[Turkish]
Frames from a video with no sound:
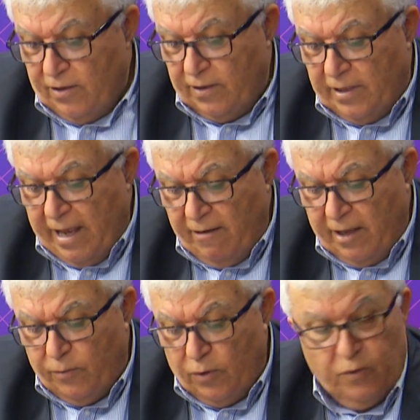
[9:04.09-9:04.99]

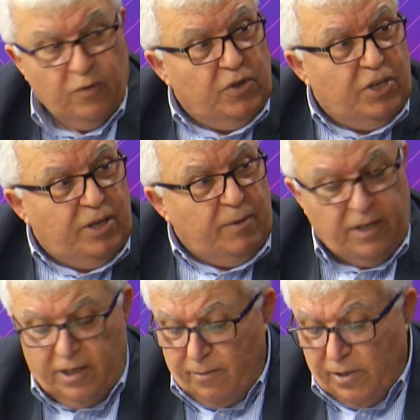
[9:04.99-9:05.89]
Devlet
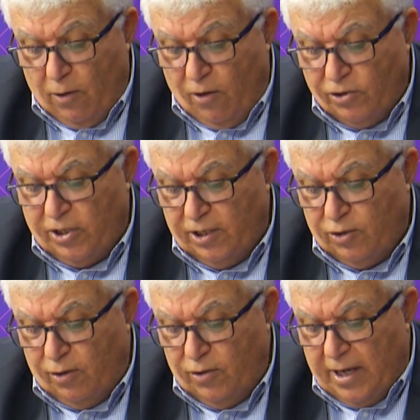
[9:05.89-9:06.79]
2020'de 18
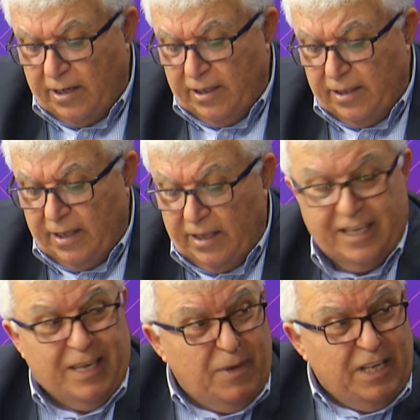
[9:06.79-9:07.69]
gönderdiğinde
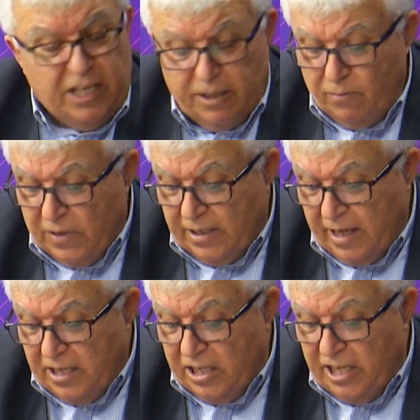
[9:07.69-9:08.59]
2021'de
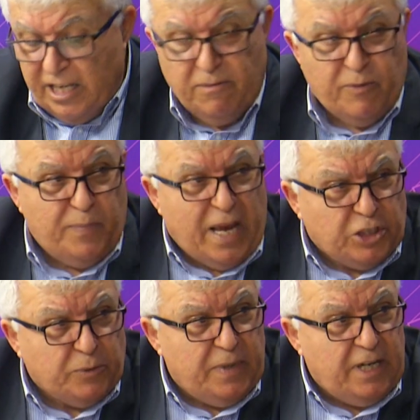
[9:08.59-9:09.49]

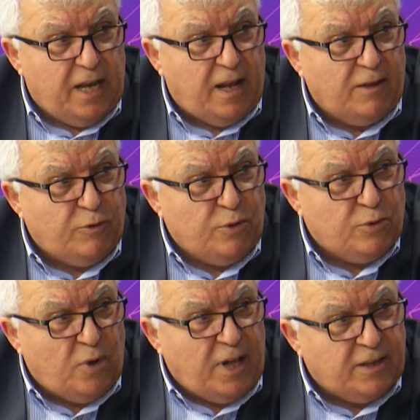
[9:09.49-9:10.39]
25 milyar
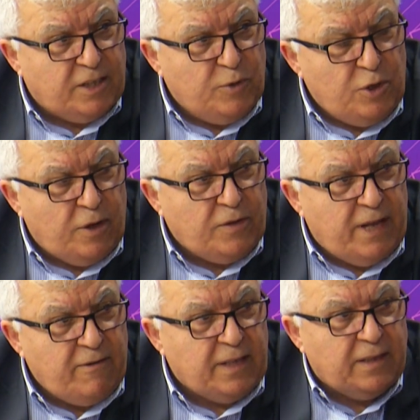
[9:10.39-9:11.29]
616 milyon
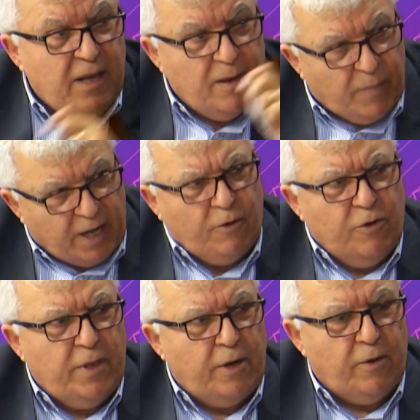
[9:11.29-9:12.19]
devlet para
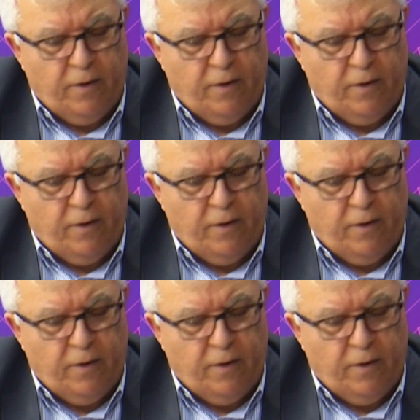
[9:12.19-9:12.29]
gönderiyor.